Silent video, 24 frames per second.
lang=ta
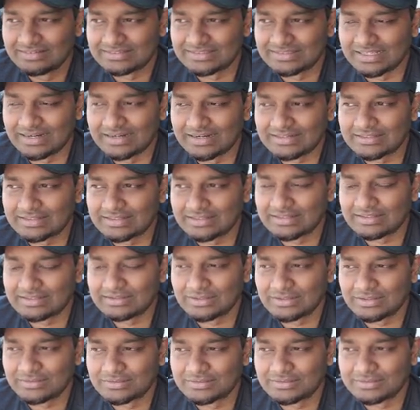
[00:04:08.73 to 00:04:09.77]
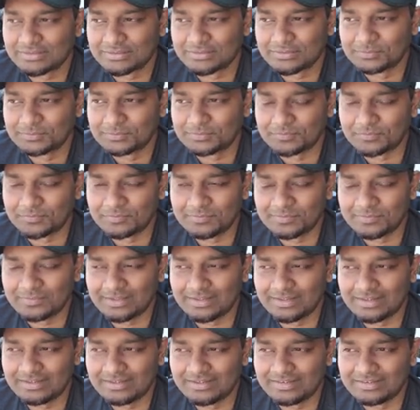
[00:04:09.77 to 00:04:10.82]
சில இடத்துலலாம் தான் வந்து
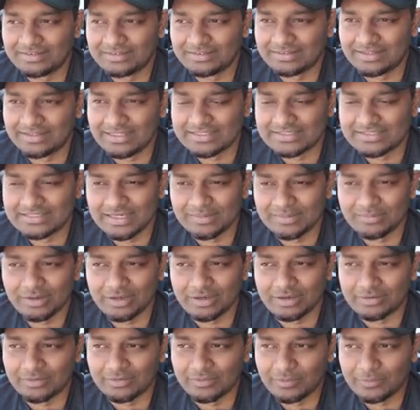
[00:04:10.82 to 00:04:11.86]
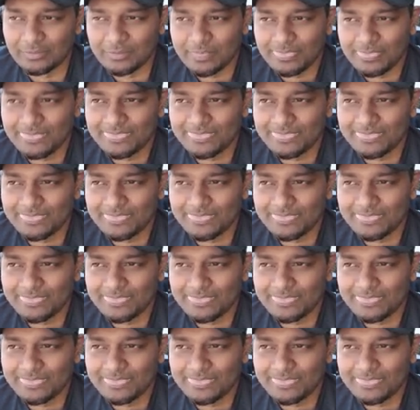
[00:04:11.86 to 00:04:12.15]
எஸ்கேப்லாம் இருக்கும்